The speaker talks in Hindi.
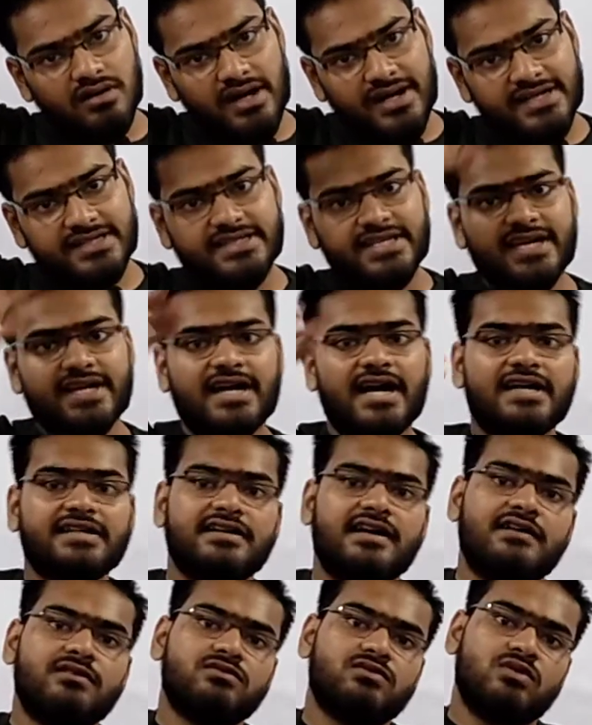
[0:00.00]
अगर देखा
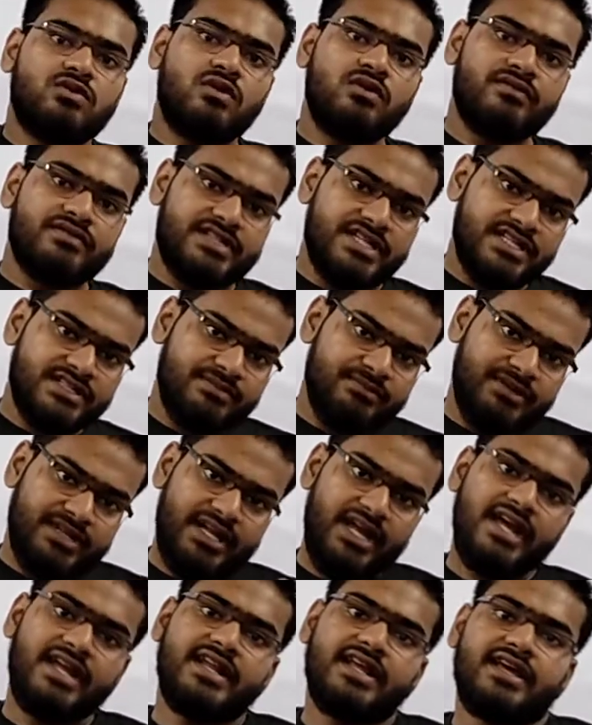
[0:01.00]
जाए जो लोग विदेश में
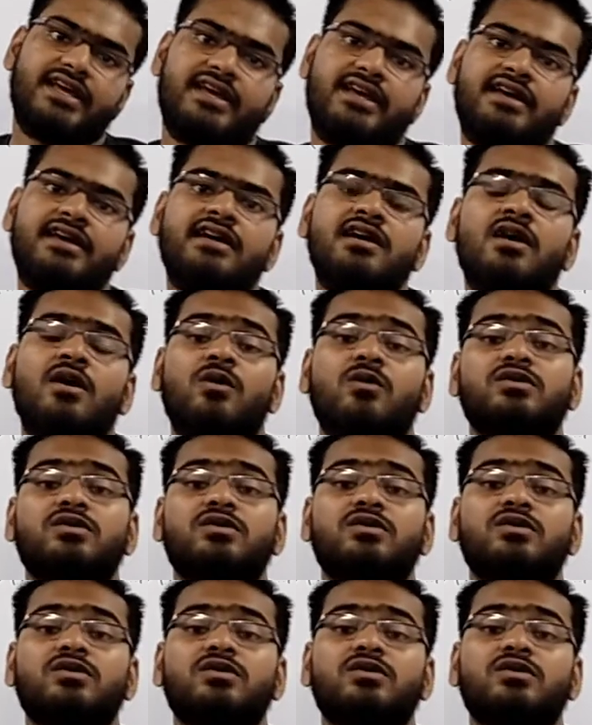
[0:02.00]
रह रहे हैं